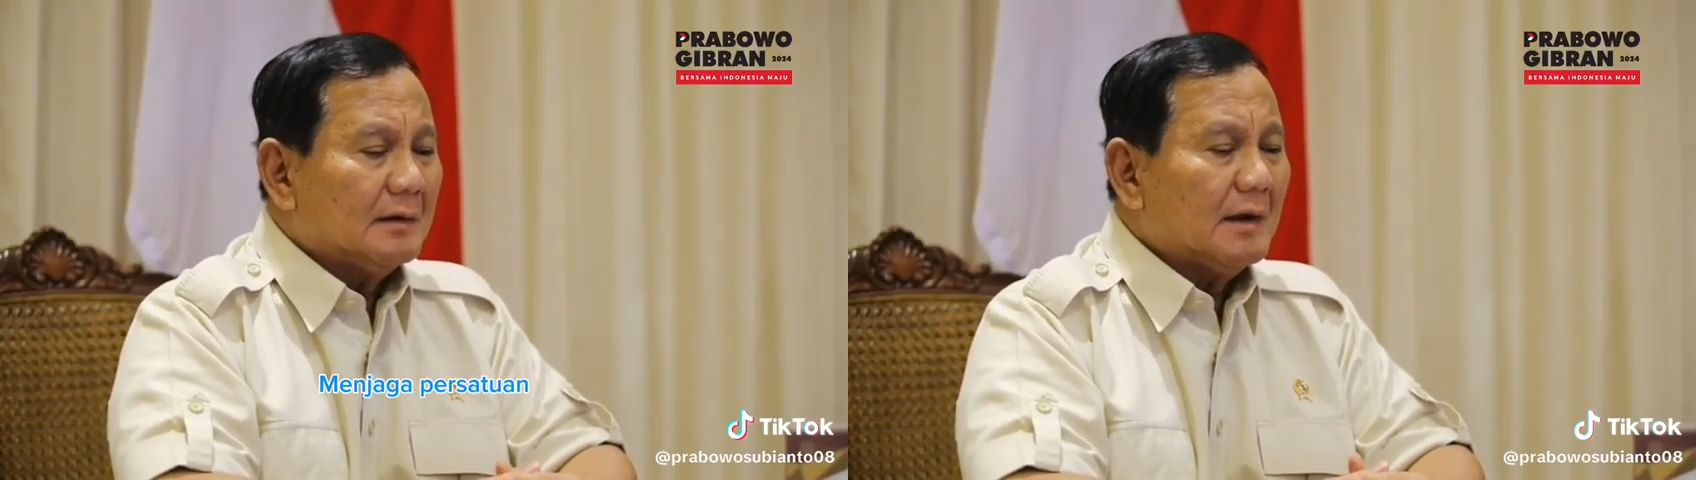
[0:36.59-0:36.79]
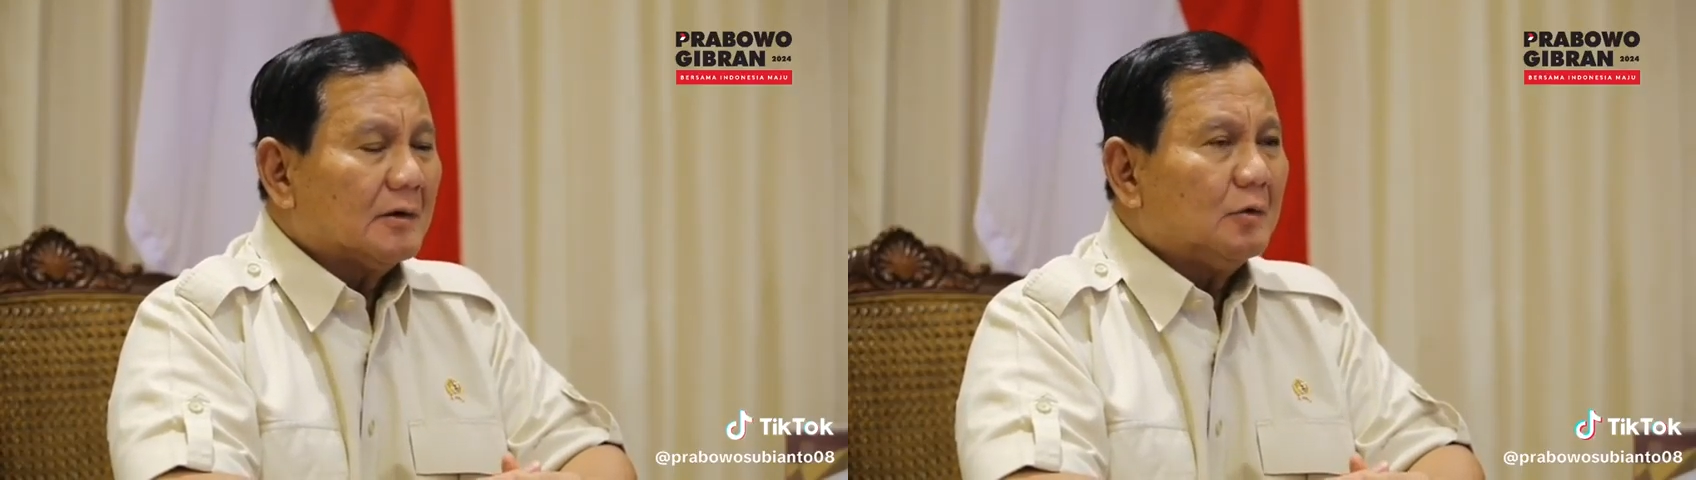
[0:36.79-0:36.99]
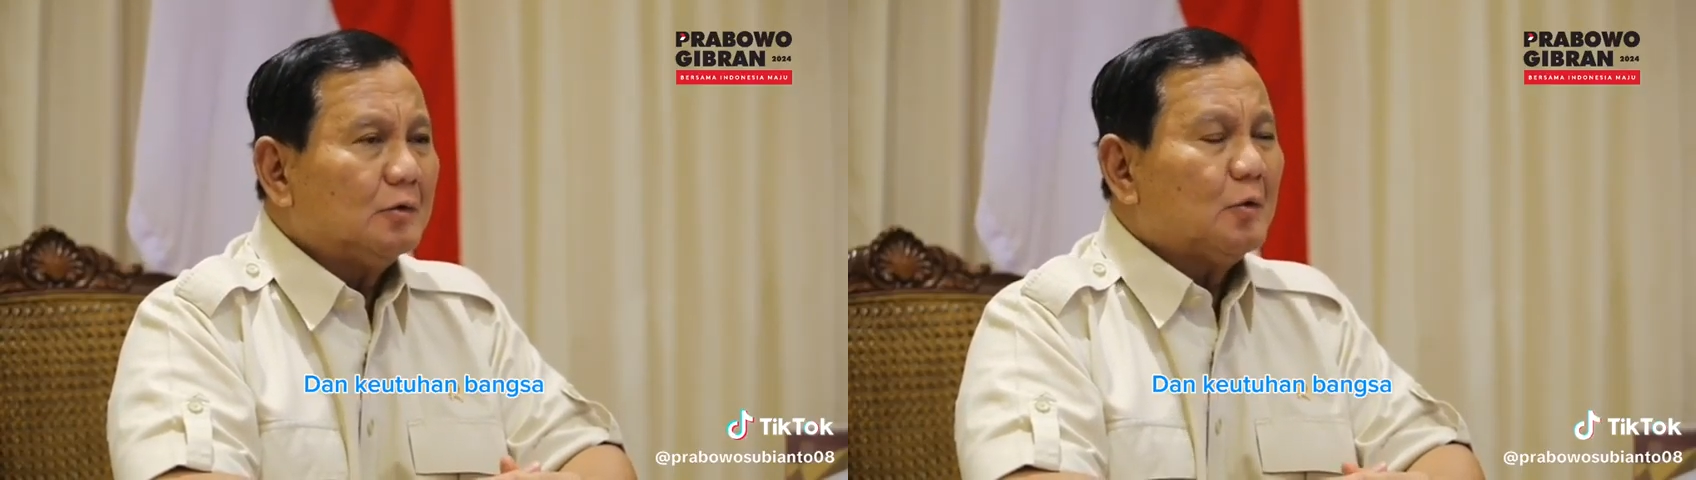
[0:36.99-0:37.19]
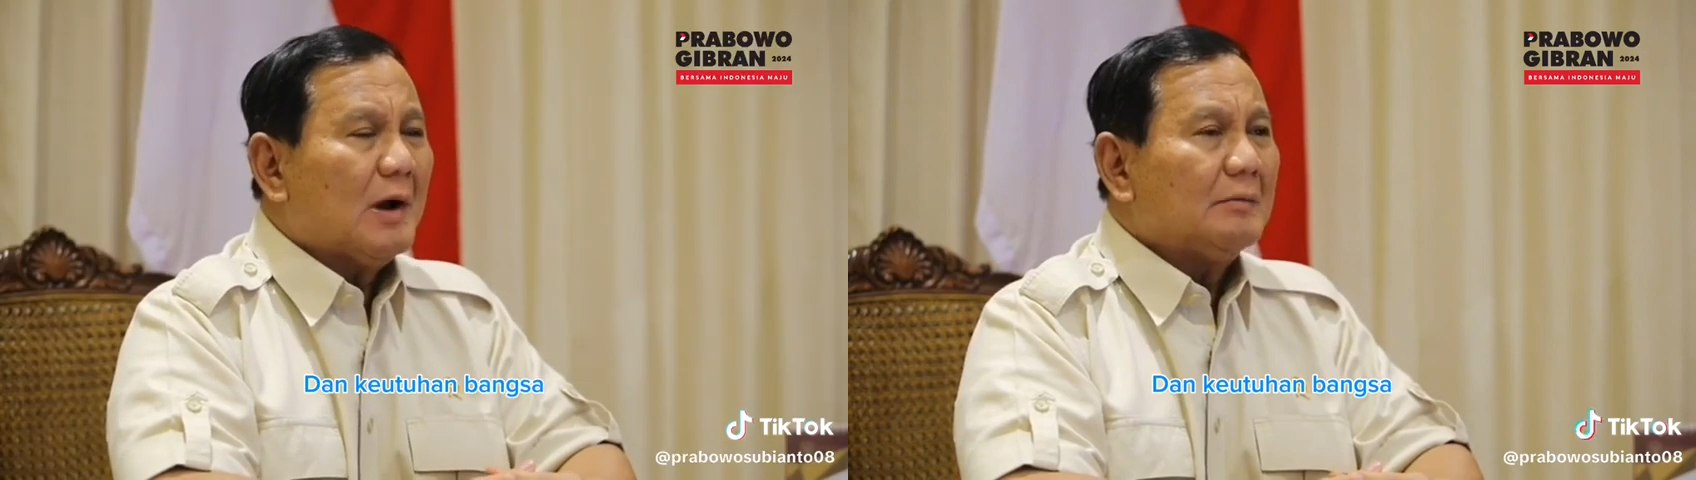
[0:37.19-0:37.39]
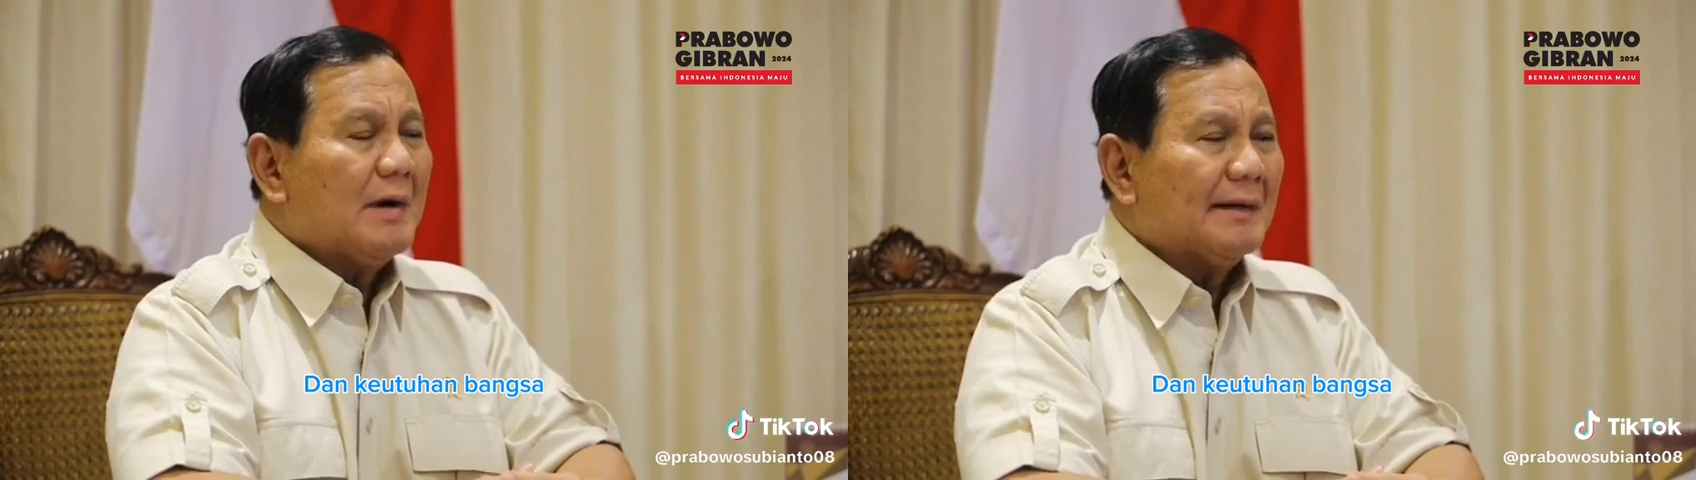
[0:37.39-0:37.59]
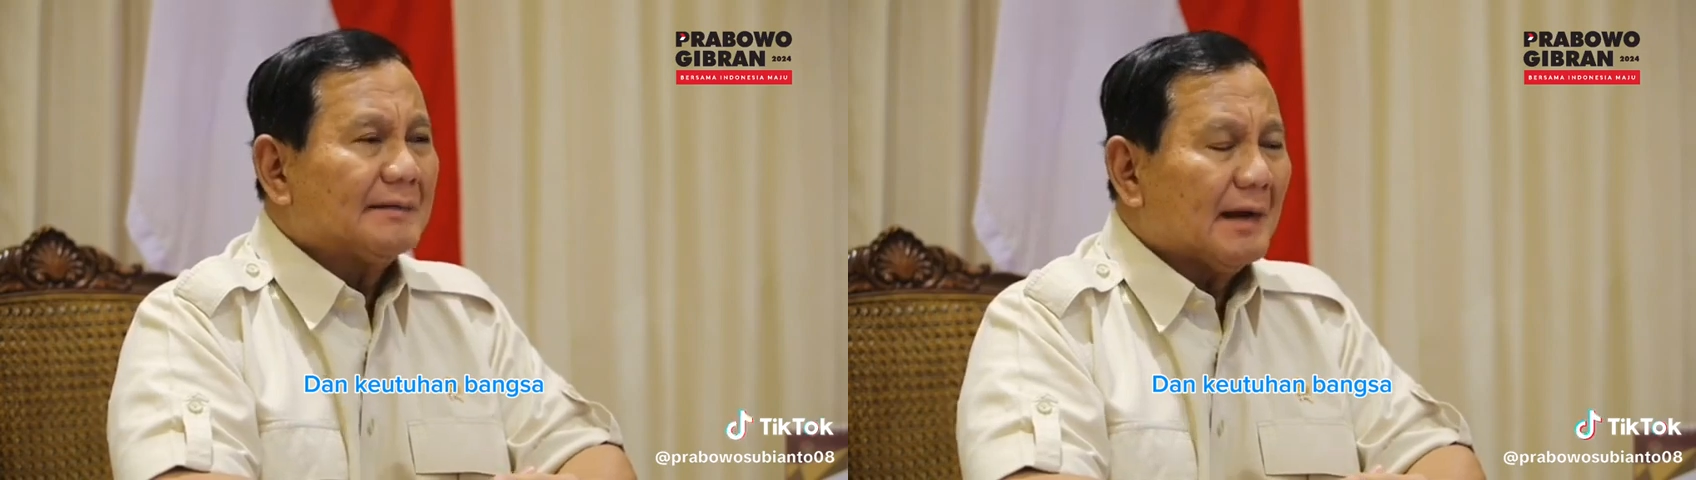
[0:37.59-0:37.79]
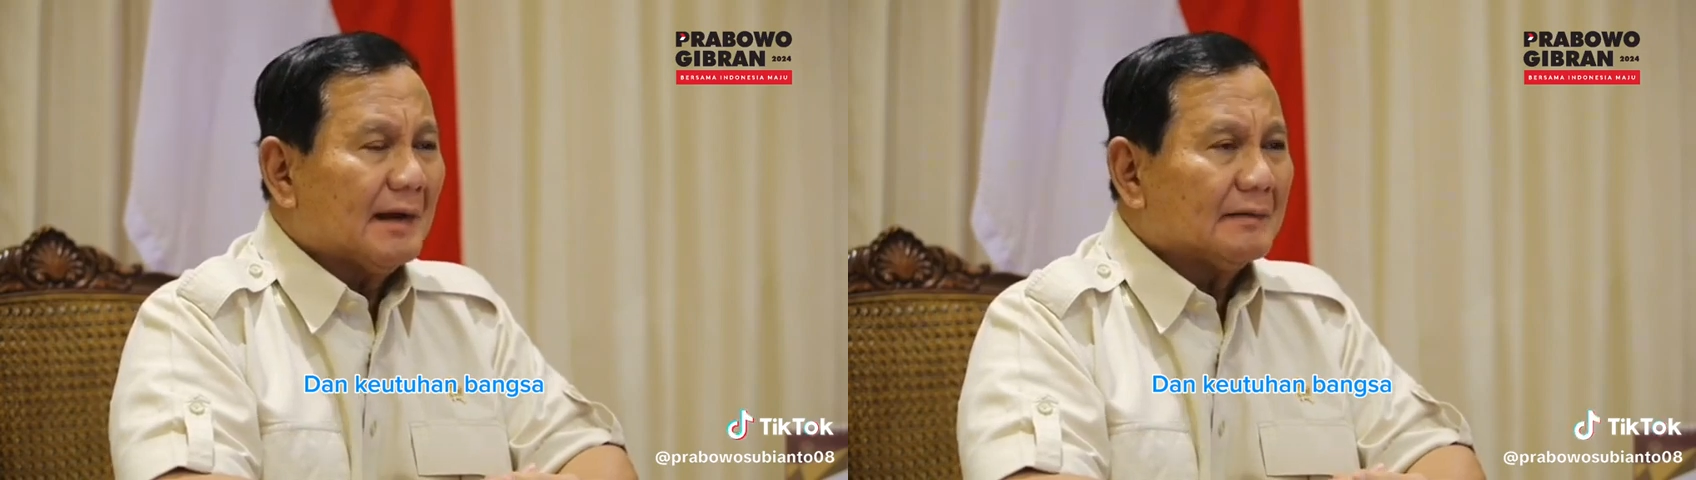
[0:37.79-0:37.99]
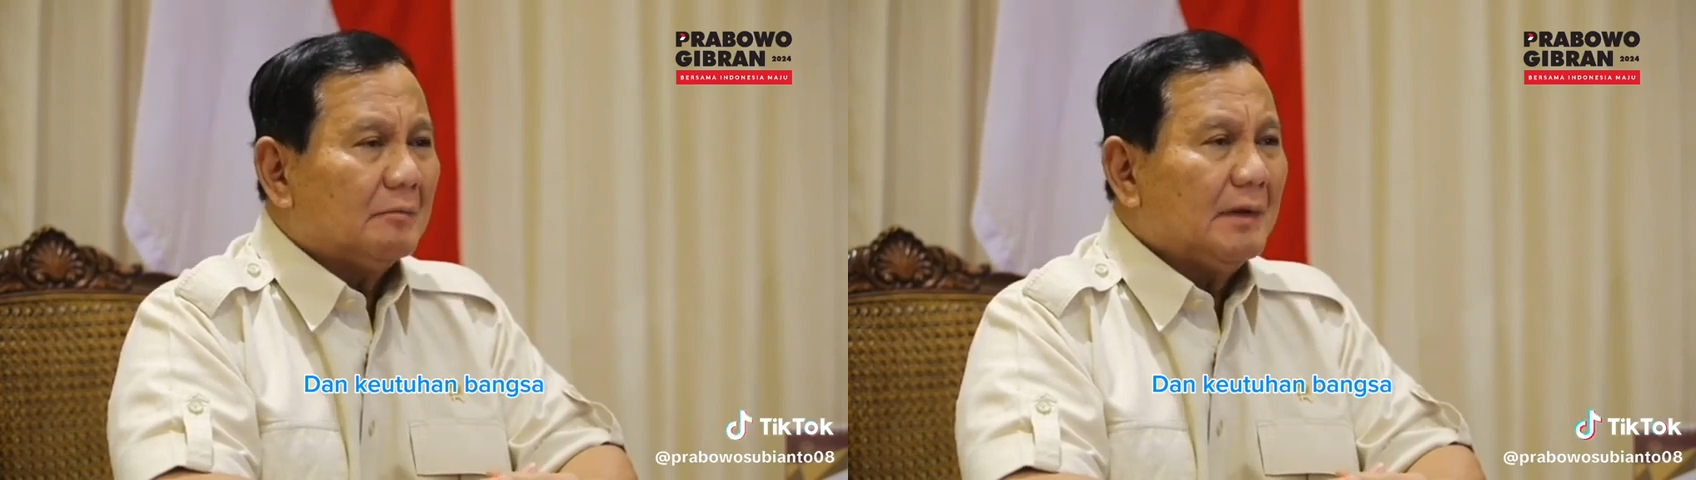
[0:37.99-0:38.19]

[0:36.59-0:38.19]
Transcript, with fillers: dan keutuhan bangsa,